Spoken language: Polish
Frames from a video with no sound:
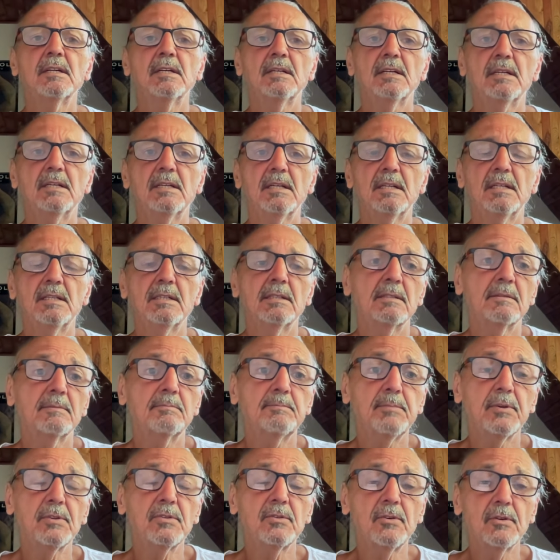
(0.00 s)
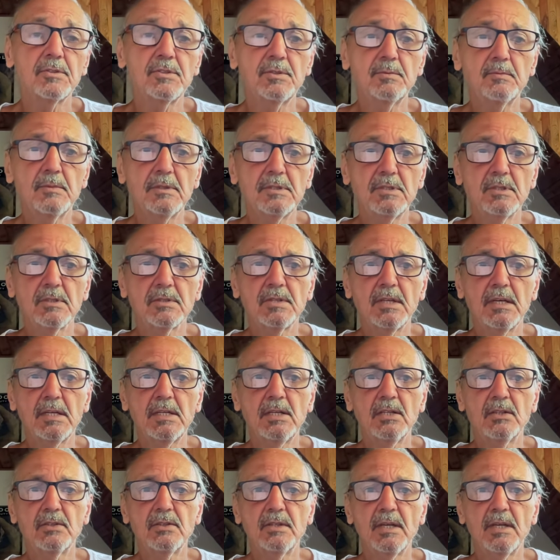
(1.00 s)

e, podchodzimy do tego